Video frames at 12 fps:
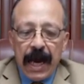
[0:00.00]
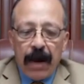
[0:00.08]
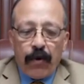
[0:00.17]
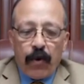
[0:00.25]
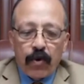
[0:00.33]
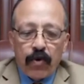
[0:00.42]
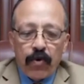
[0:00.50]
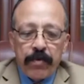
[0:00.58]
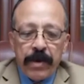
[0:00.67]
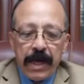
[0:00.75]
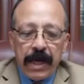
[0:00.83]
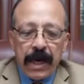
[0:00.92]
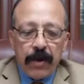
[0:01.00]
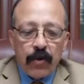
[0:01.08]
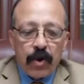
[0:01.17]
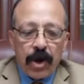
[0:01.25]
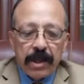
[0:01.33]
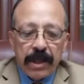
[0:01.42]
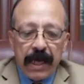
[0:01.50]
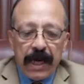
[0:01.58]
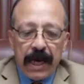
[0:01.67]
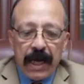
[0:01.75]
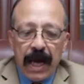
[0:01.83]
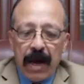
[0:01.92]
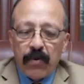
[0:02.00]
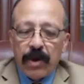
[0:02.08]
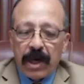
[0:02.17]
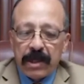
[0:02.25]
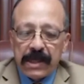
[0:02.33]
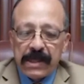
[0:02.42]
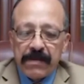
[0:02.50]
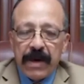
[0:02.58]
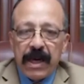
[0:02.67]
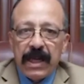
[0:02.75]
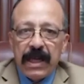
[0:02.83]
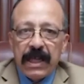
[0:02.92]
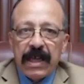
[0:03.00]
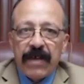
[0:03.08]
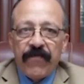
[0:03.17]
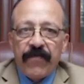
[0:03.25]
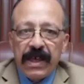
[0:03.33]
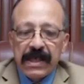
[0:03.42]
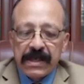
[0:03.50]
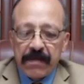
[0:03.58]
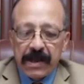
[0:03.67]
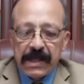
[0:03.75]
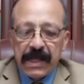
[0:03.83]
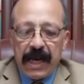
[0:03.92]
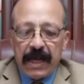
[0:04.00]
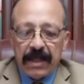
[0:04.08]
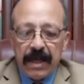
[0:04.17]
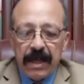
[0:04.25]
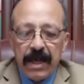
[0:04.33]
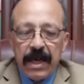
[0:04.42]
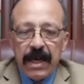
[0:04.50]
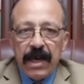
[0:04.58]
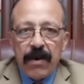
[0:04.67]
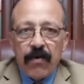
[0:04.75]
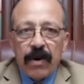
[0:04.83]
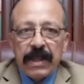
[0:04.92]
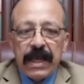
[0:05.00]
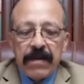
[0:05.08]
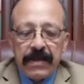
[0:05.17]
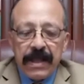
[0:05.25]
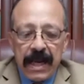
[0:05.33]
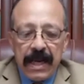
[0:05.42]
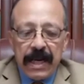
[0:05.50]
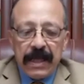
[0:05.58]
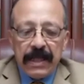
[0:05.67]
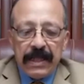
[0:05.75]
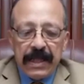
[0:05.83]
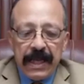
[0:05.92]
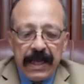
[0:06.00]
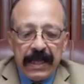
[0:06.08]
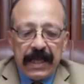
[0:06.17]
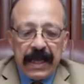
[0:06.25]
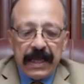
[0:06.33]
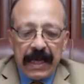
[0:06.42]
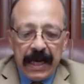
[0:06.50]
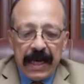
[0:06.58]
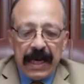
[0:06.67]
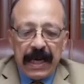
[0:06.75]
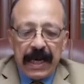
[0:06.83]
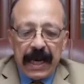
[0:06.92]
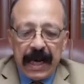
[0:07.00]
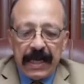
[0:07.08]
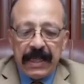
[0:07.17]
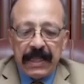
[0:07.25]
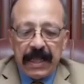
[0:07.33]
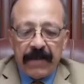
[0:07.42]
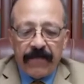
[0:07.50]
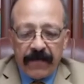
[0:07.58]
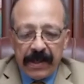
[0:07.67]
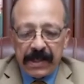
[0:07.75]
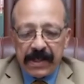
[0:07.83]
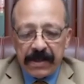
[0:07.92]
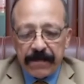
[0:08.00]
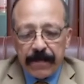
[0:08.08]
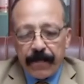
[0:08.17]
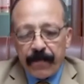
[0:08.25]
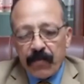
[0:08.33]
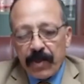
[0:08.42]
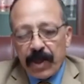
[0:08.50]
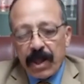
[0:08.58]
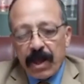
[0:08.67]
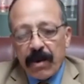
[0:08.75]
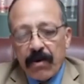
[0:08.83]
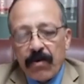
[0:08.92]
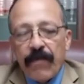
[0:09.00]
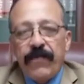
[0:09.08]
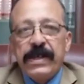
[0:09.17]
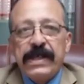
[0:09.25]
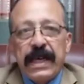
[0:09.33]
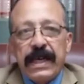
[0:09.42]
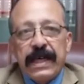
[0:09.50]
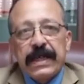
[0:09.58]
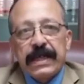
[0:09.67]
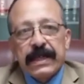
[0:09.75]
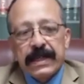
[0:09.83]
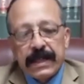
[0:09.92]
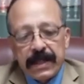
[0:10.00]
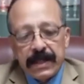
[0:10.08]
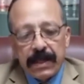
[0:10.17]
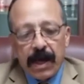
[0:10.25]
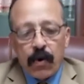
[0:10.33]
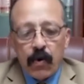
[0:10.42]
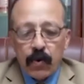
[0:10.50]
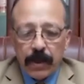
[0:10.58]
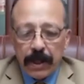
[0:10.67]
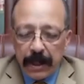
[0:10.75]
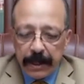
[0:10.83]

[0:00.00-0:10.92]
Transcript: أو حكومية يقاضيها أو يختصمها لتنفيذ مصلحته وتمتنع تلك الجهة عن التنفيذ وفي ذلك نقول